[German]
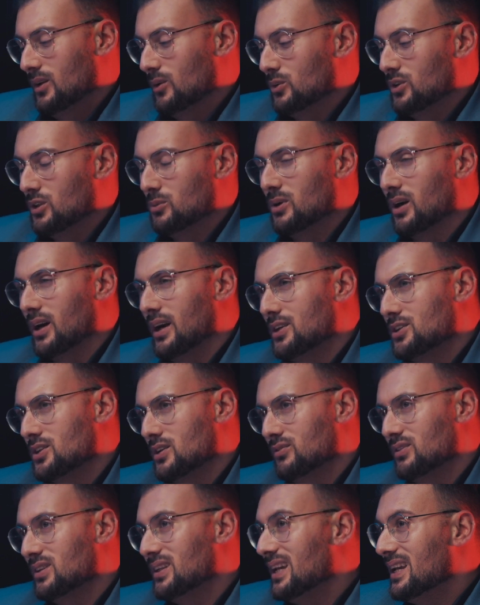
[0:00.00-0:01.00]
und die
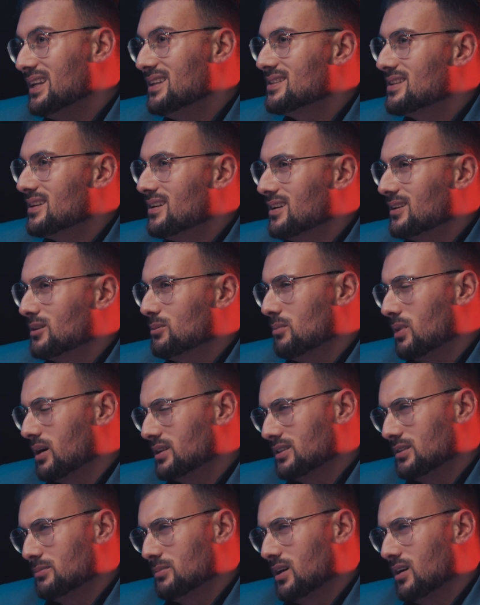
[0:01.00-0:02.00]
Bereitschaft, jeden Tag
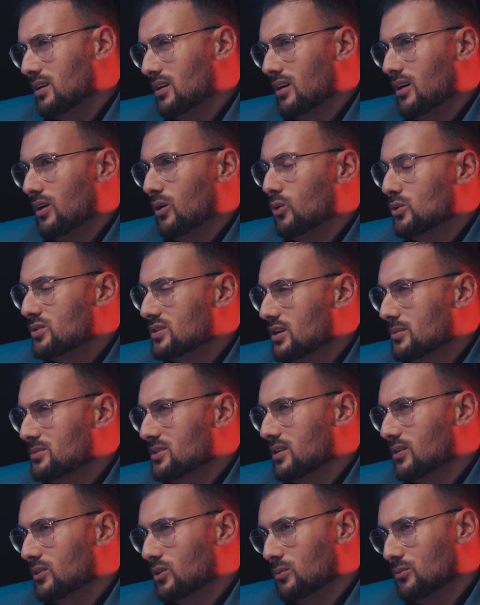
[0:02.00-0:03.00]
maximal außerhalb
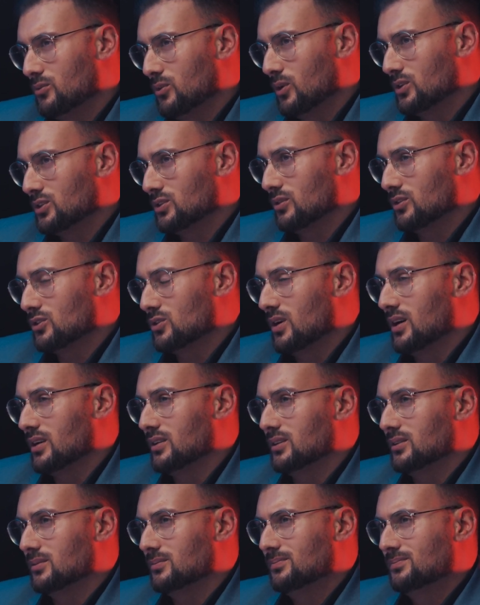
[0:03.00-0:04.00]
seiner Komfortzone zu
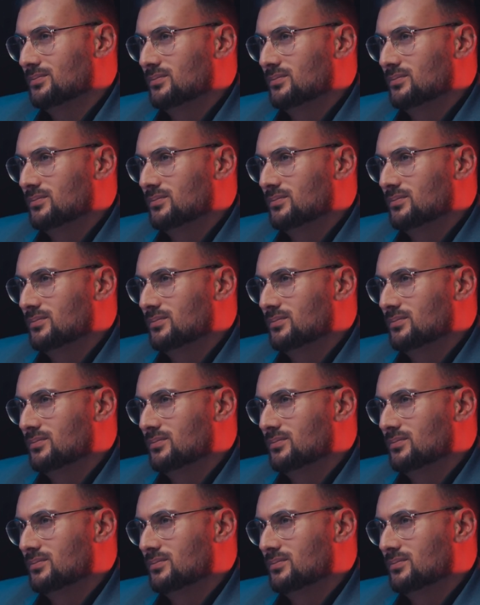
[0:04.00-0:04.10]
handeln.